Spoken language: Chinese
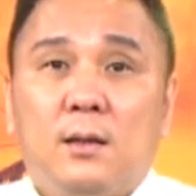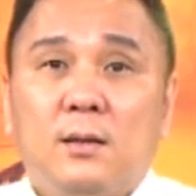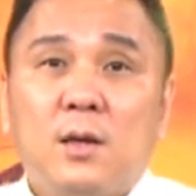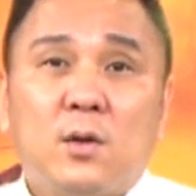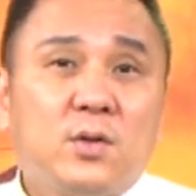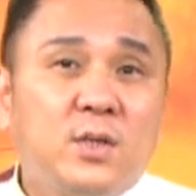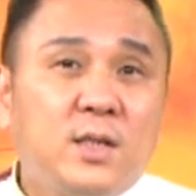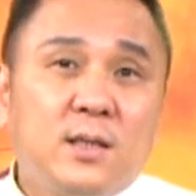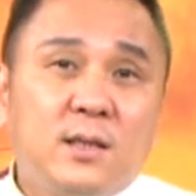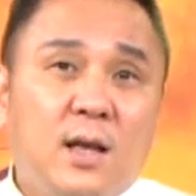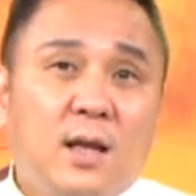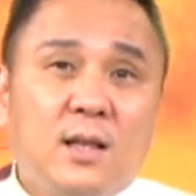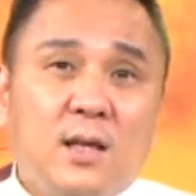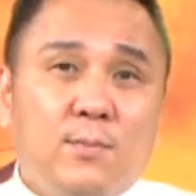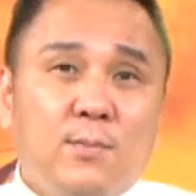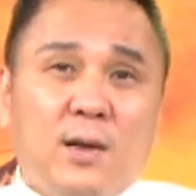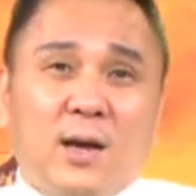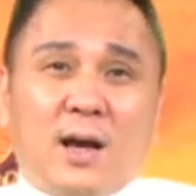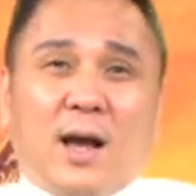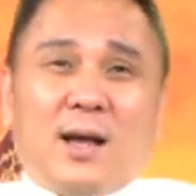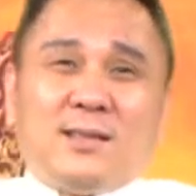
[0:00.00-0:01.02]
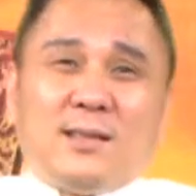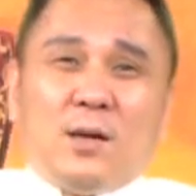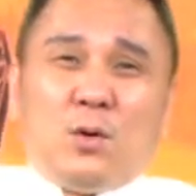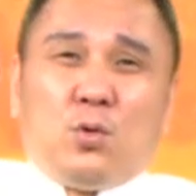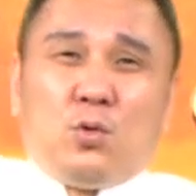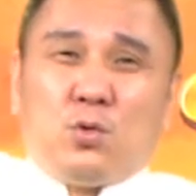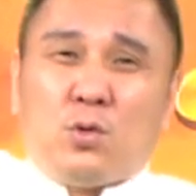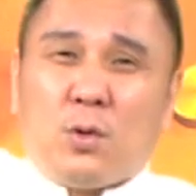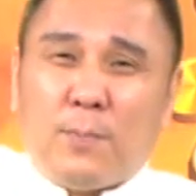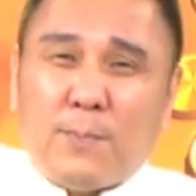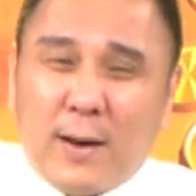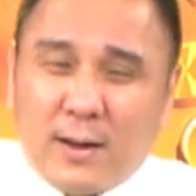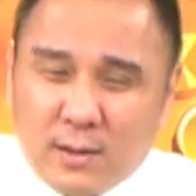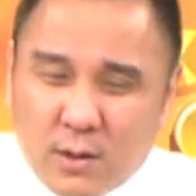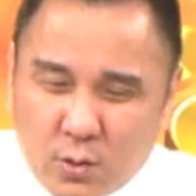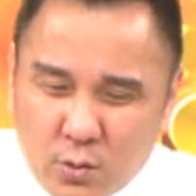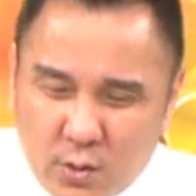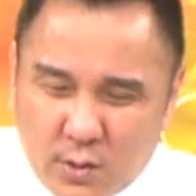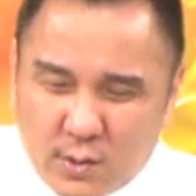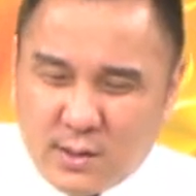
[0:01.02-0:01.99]
到现在里面还在胡说八
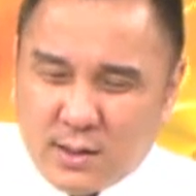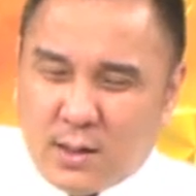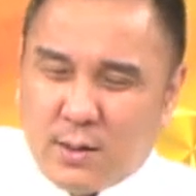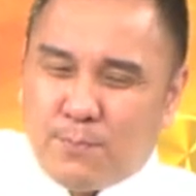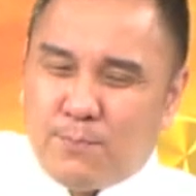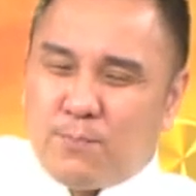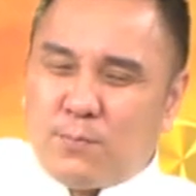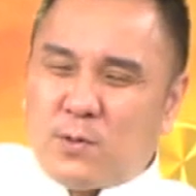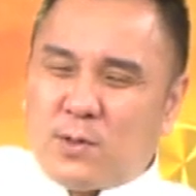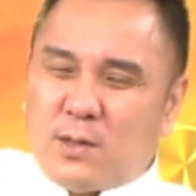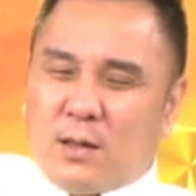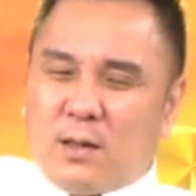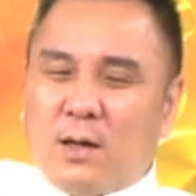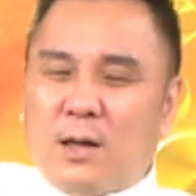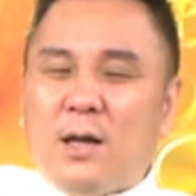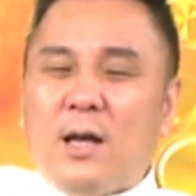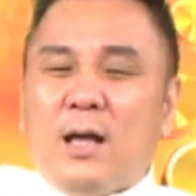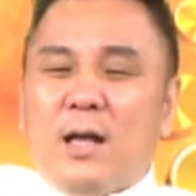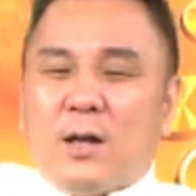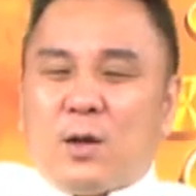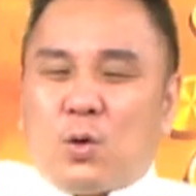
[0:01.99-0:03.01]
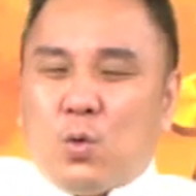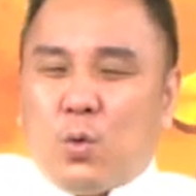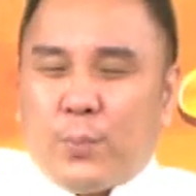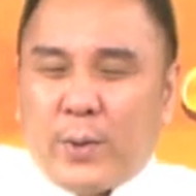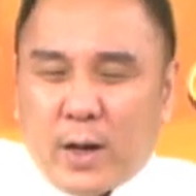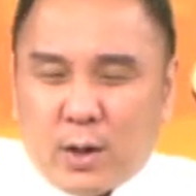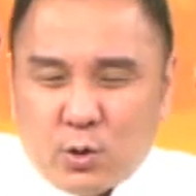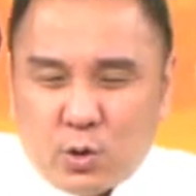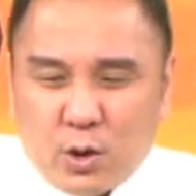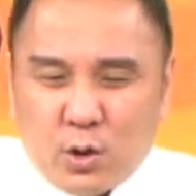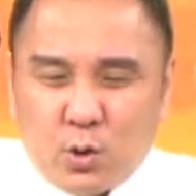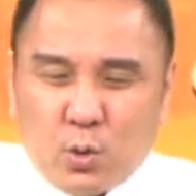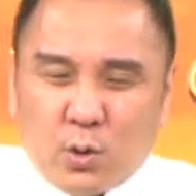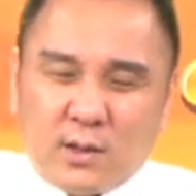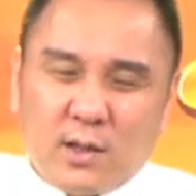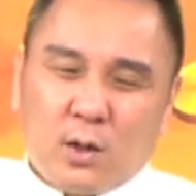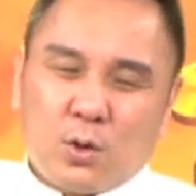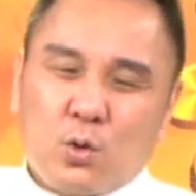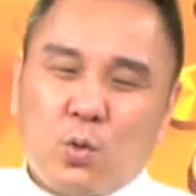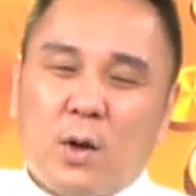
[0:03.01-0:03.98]
道，说这个这个股票最
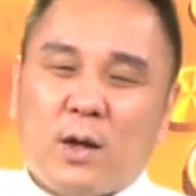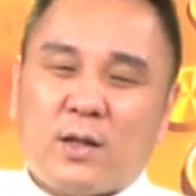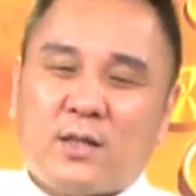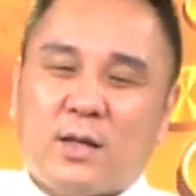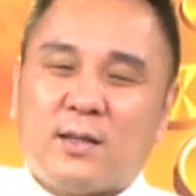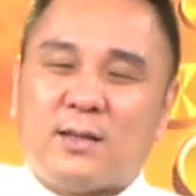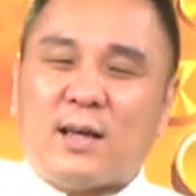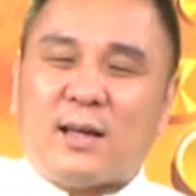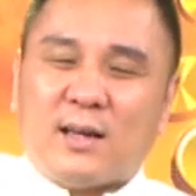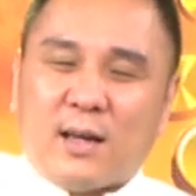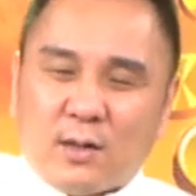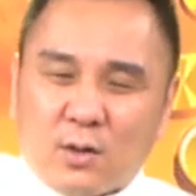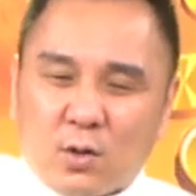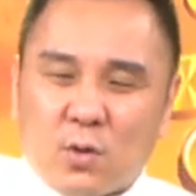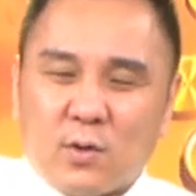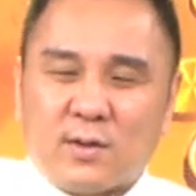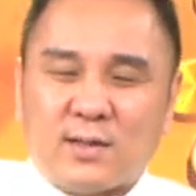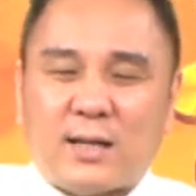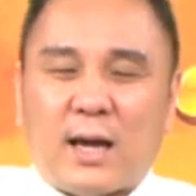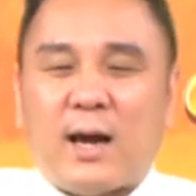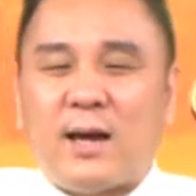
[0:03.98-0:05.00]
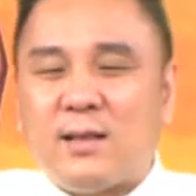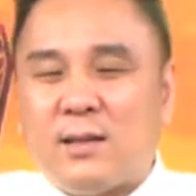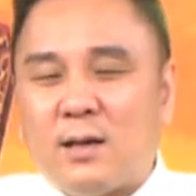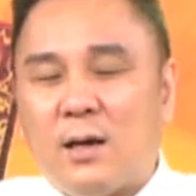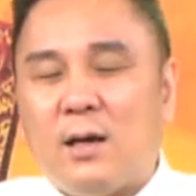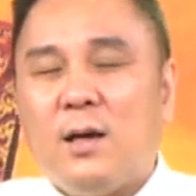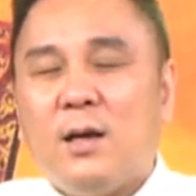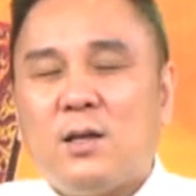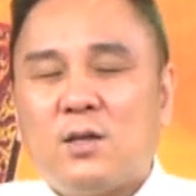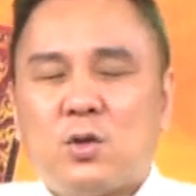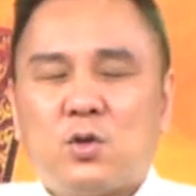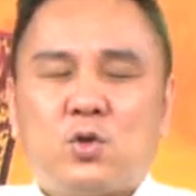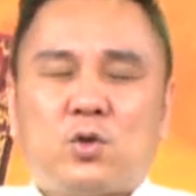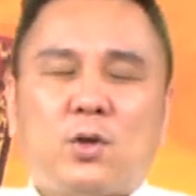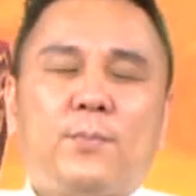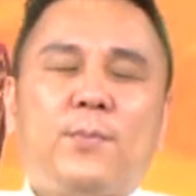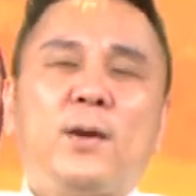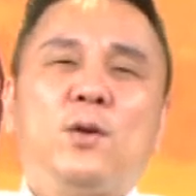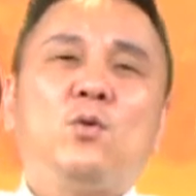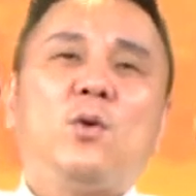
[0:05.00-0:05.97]
多到多少钱，大家就用猜的，就
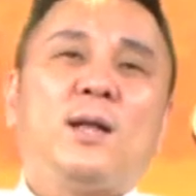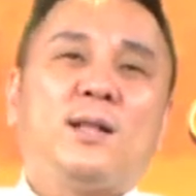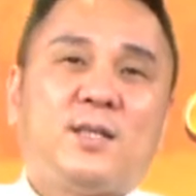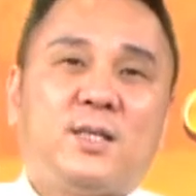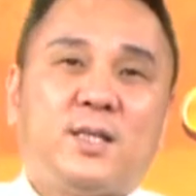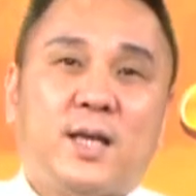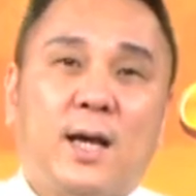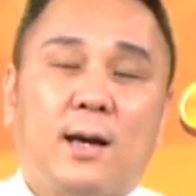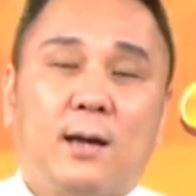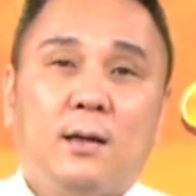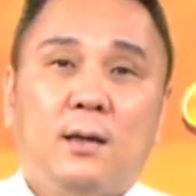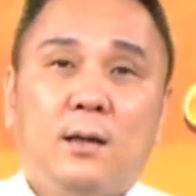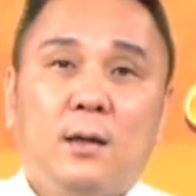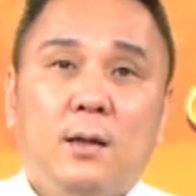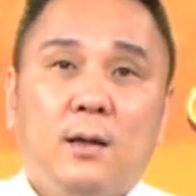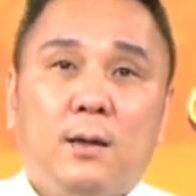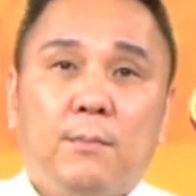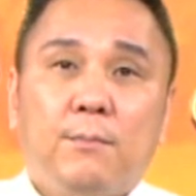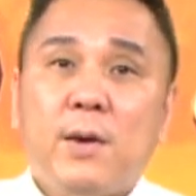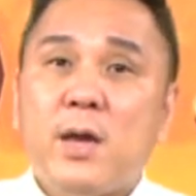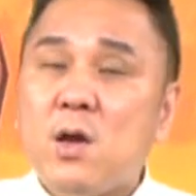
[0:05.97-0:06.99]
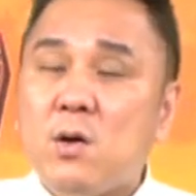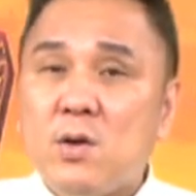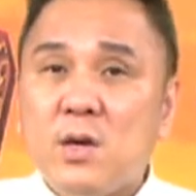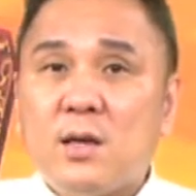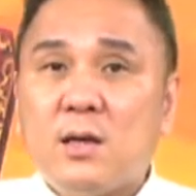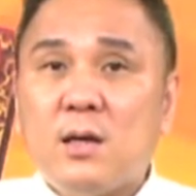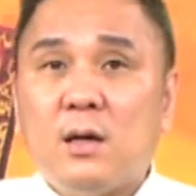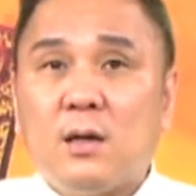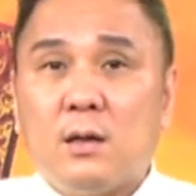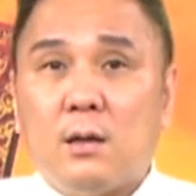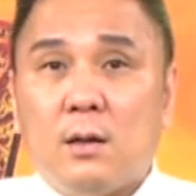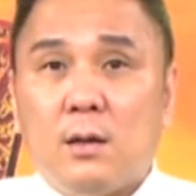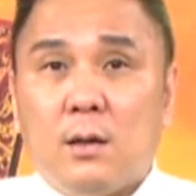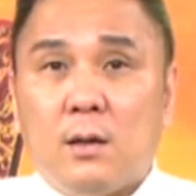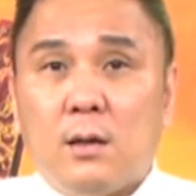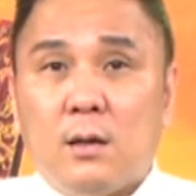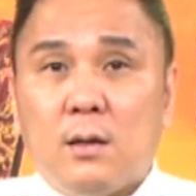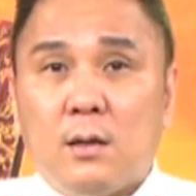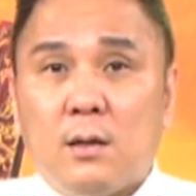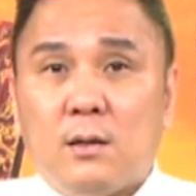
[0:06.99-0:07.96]
随便乱讲，没有一个
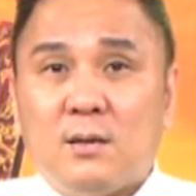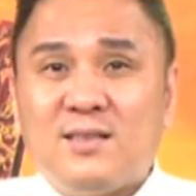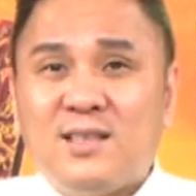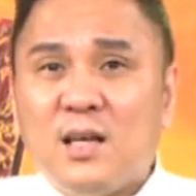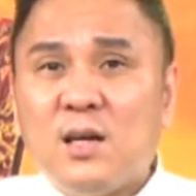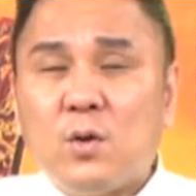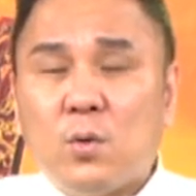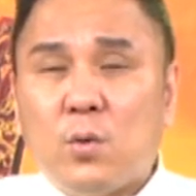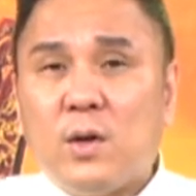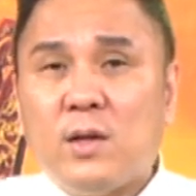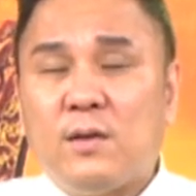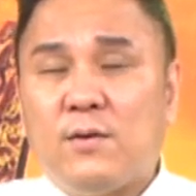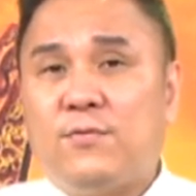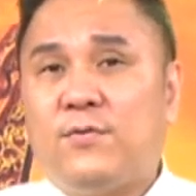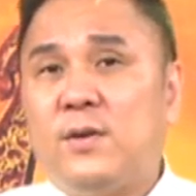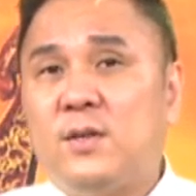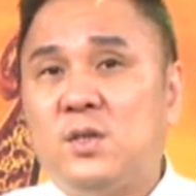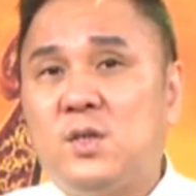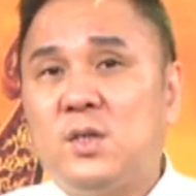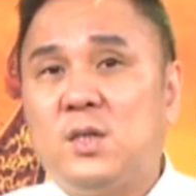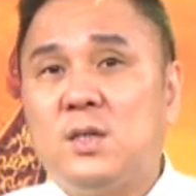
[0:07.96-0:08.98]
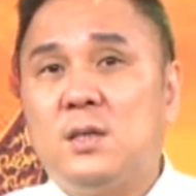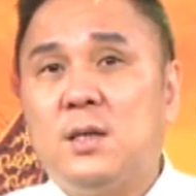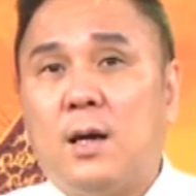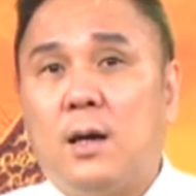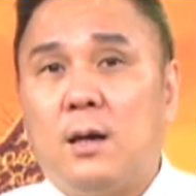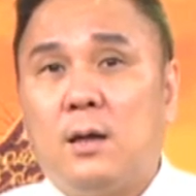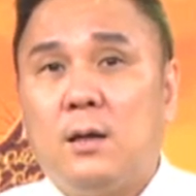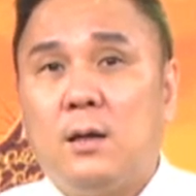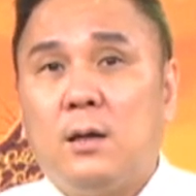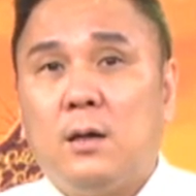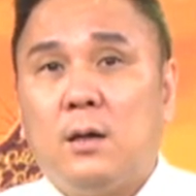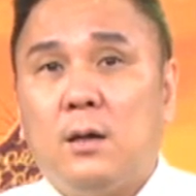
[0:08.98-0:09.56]
正规的分析啊。